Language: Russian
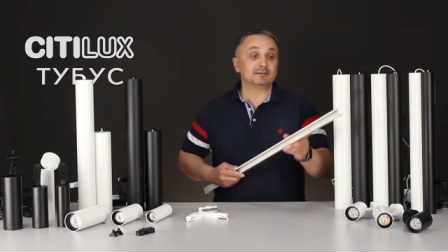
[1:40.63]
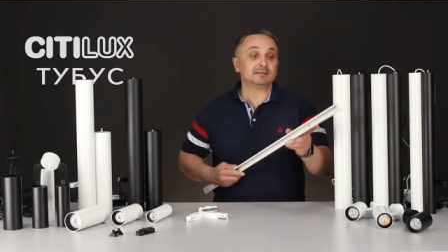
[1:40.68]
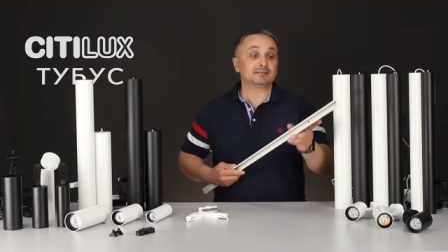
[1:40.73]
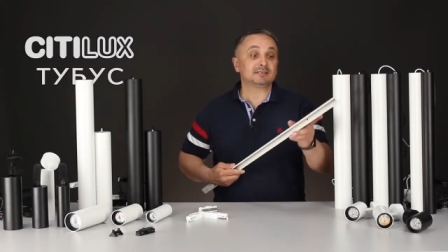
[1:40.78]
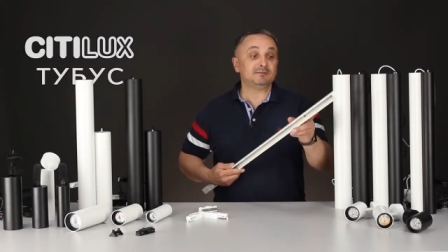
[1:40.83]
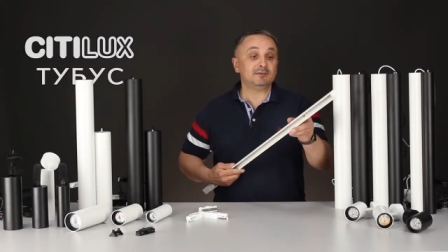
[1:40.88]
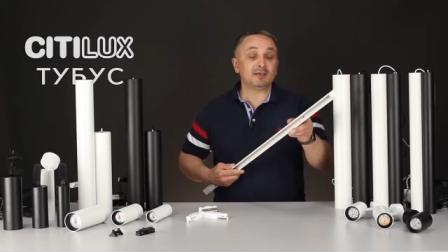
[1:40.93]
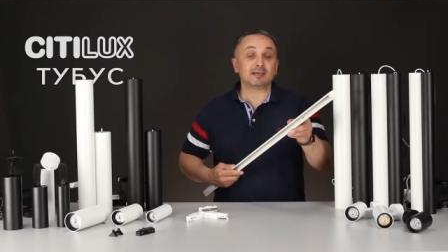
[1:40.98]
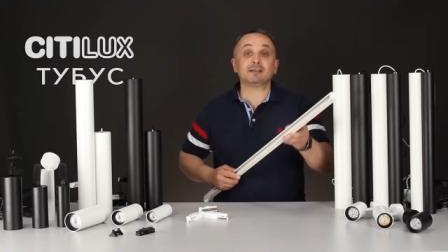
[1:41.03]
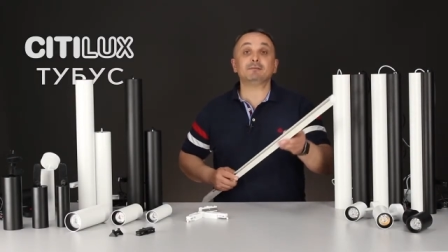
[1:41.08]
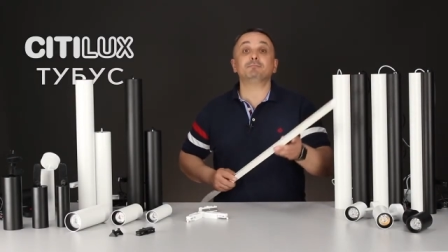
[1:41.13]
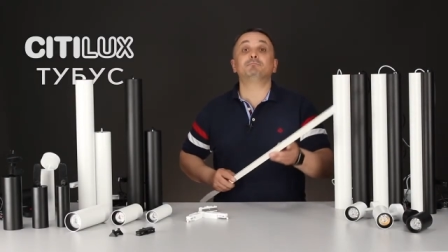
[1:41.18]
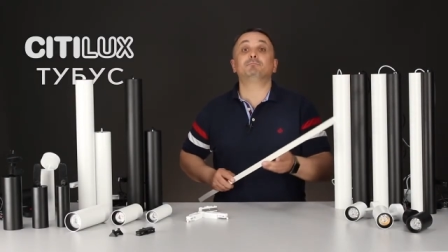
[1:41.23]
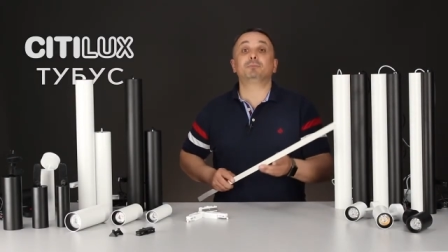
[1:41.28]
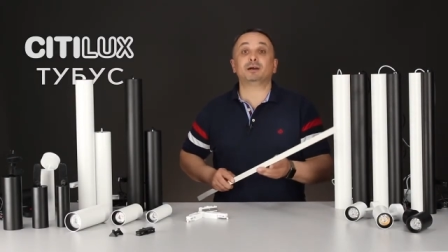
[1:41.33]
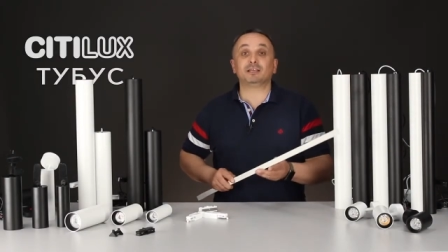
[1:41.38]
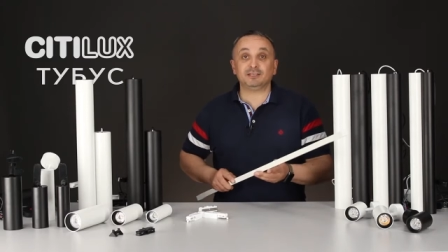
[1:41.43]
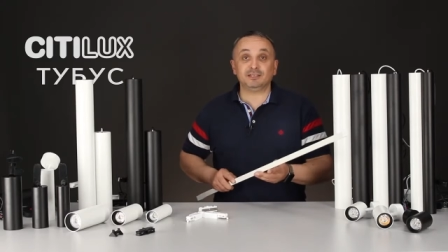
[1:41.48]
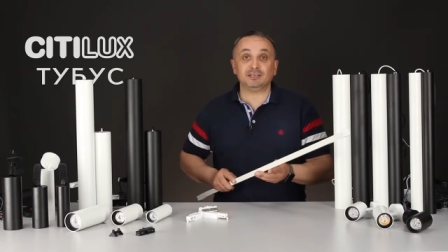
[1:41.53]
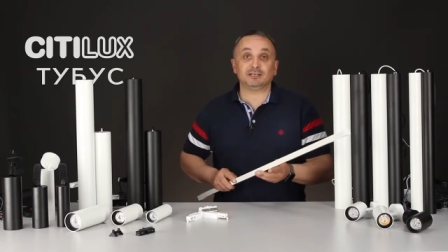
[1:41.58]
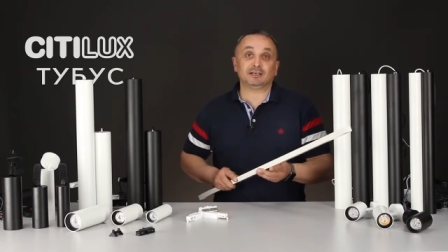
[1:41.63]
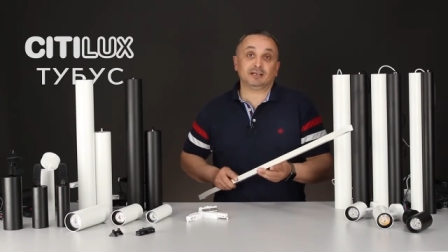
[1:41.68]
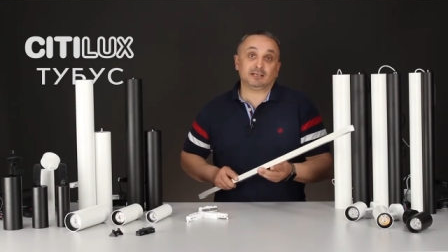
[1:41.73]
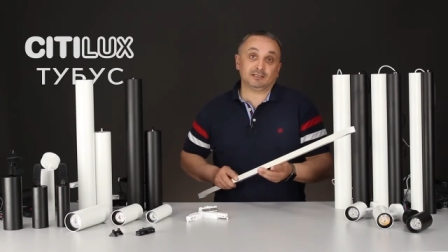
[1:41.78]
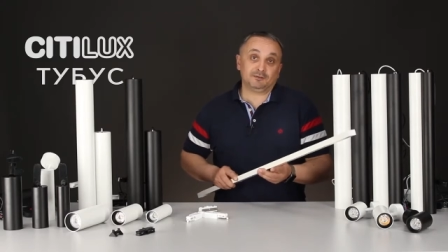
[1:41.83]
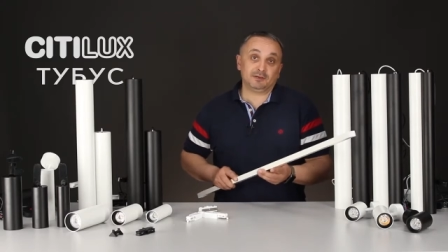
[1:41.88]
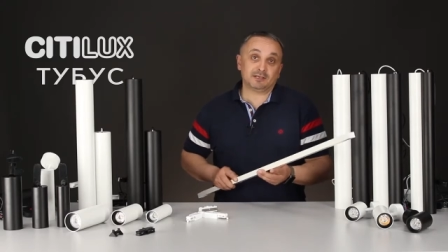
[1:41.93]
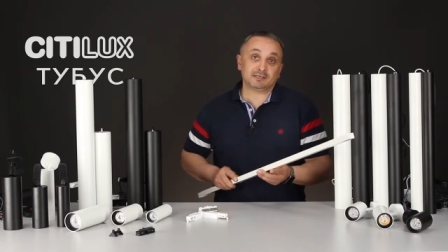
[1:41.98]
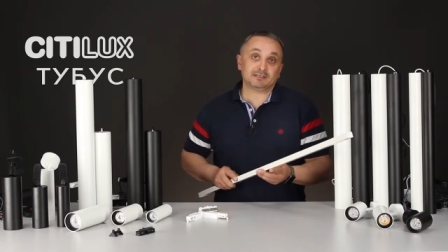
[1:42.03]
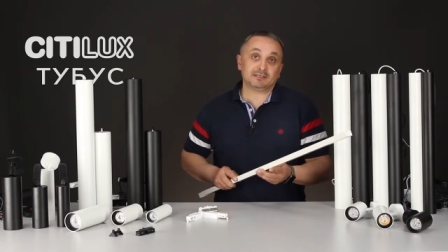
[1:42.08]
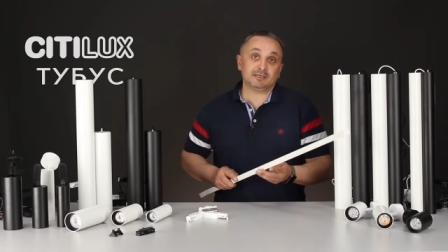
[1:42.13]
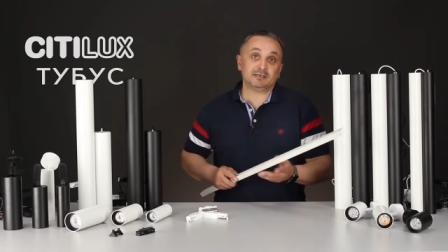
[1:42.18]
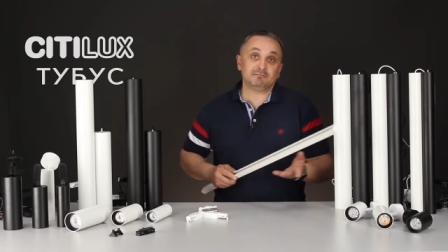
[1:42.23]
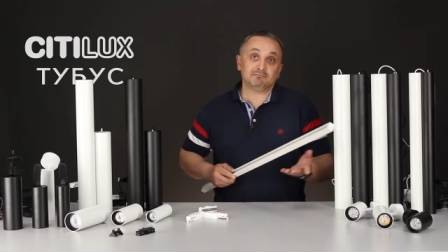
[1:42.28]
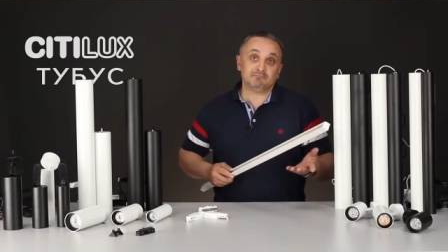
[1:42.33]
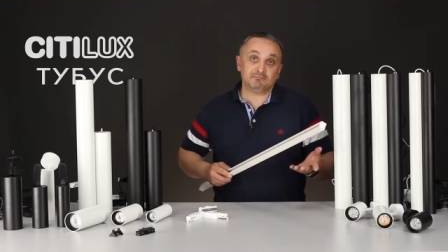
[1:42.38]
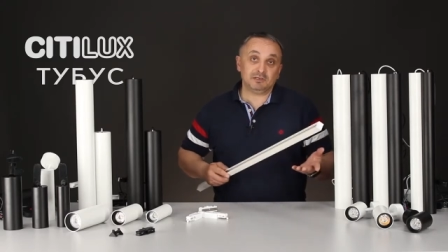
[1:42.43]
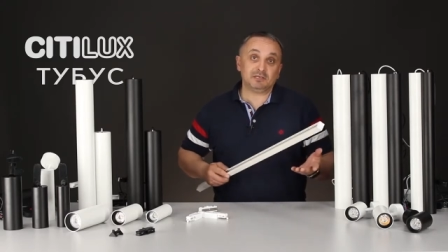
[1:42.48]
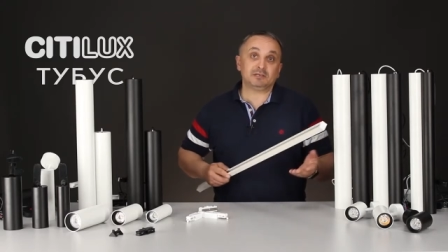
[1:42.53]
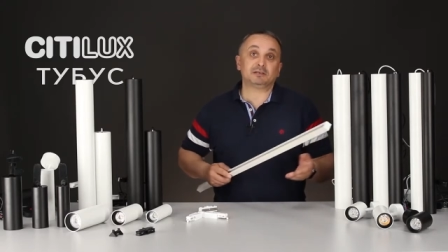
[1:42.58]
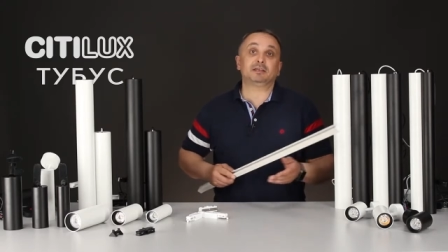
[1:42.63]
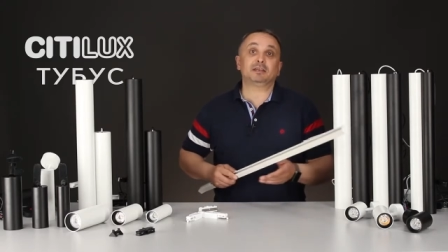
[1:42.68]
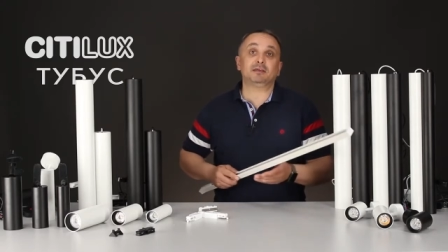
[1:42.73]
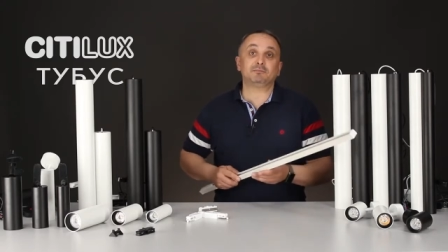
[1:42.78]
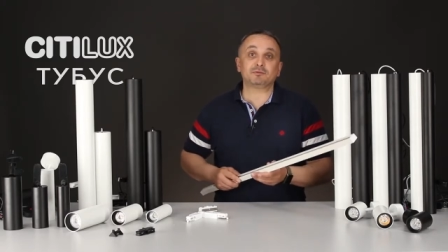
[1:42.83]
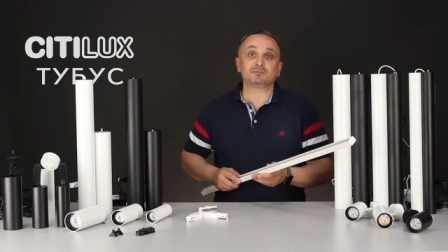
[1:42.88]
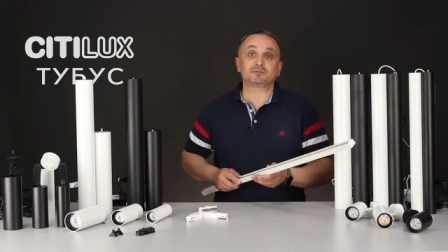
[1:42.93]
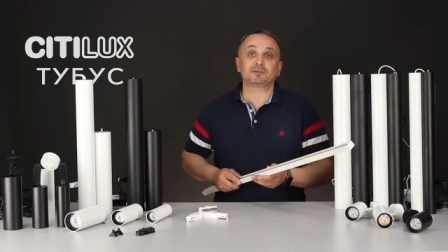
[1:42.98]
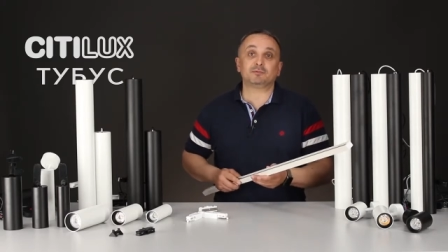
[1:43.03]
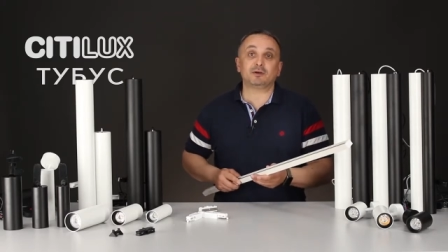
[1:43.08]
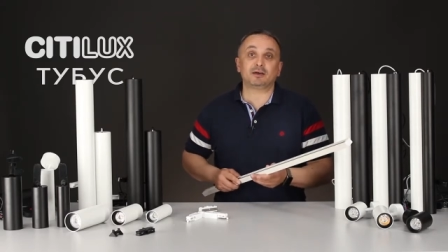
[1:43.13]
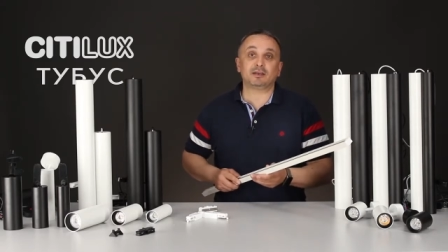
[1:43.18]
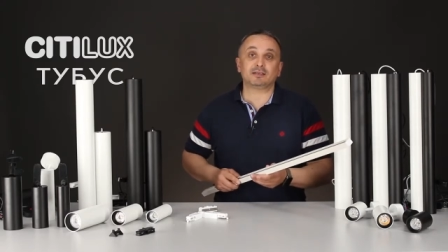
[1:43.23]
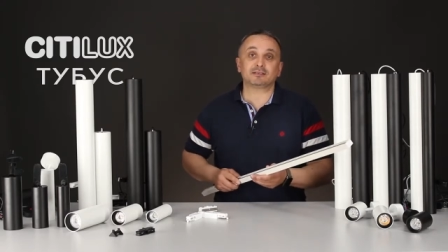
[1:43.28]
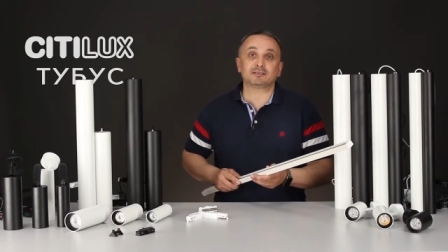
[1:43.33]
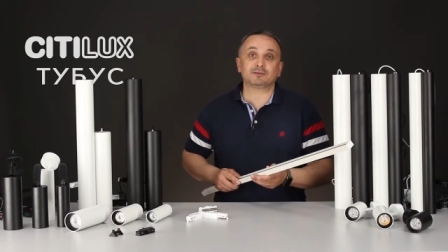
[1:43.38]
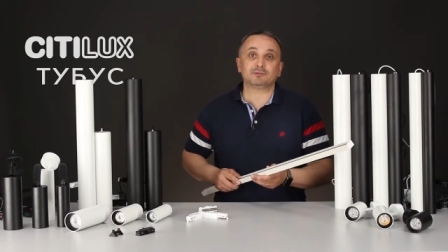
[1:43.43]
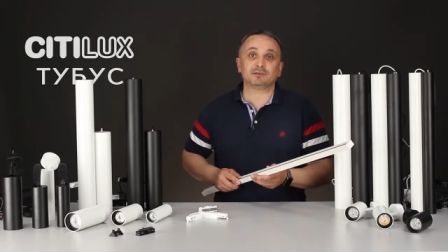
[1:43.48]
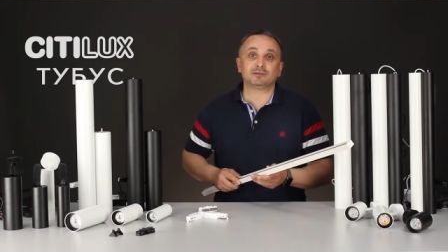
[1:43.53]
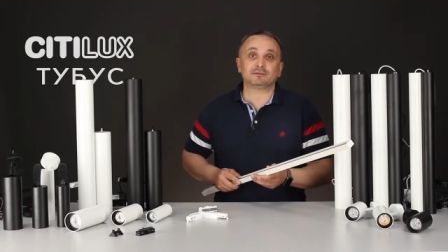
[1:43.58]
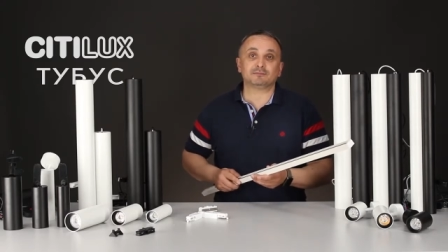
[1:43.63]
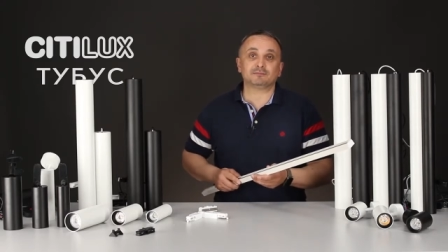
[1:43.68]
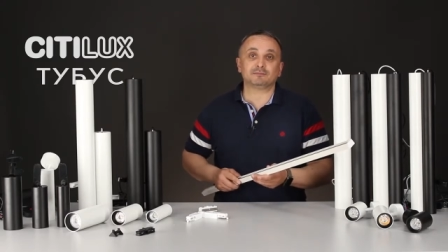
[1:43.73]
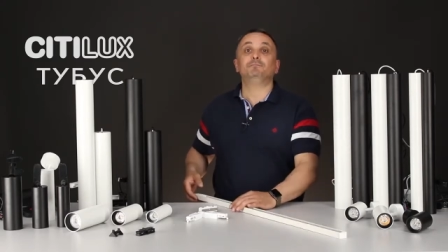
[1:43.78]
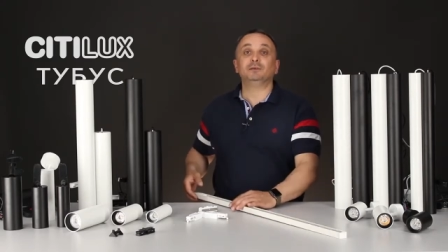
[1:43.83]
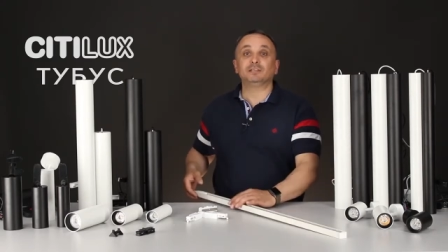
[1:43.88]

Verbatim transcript: Сверлим под них отверстия и крепим саморезами.